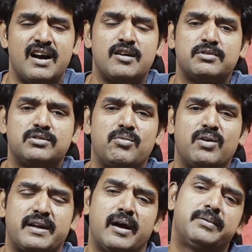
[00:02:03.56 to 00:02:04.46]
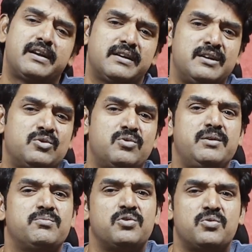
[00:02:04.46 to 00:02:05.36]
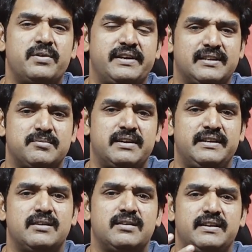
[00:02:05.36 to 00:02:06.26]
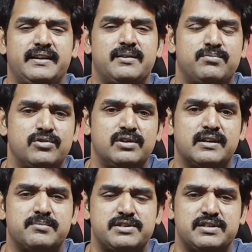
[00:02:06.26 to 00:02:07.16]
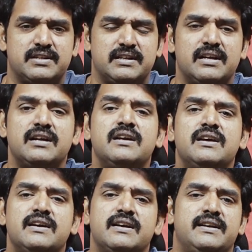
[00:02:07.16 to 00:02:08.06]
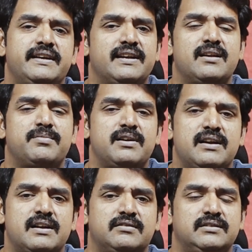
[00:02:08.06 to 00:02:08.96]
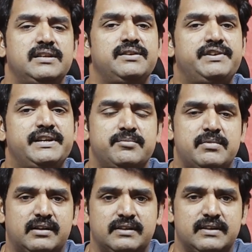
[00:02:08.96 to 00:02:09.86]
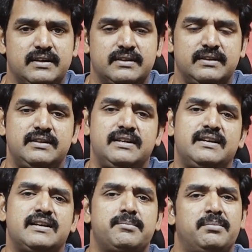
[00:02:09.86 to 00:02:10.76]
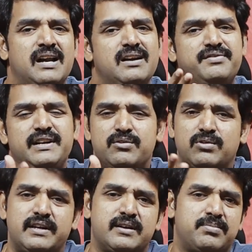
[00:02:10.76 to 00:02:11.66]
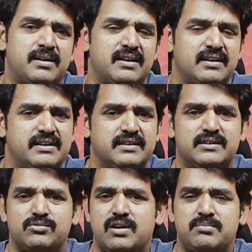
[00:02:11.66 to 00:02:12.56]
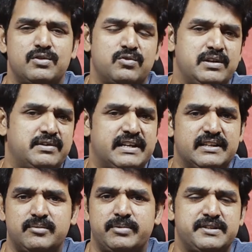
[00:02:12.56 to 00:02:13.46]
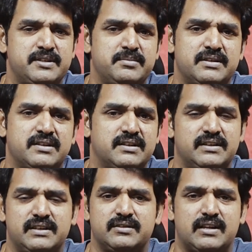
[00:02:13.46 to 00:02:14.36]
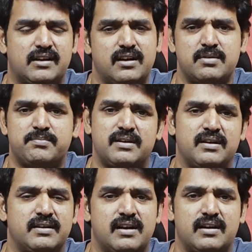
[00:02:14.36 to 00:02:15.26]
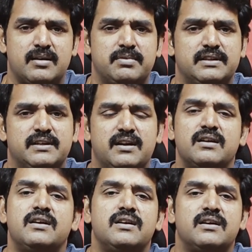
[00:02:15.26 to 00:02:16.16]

ஆக மொத்தம் உங்கள் கேபிட்டல் ரெண்டு கோடி மூணு கோடி அந்த மாதிரிலாம் நிறையா போதுங்கிற பட்சத்தில் நீங்கள் என்ன பண்ணலாம்னா வந்து நிஃப்டிக்கு மாறுறது நல்லது இல்லைன்னா பேங்க் நிஃப்டியில் கூட நீங்கள் பண்ணலாம் கிட்டத்தட்ட ஒரு ஐம்பது கோடி வரைக்கும் எந்த பிரச்சனையுமே இருக்காது நீங்கள் தாராளமாக பண்ணலாம் நான்லாம் பார்த்தீங்கன்னா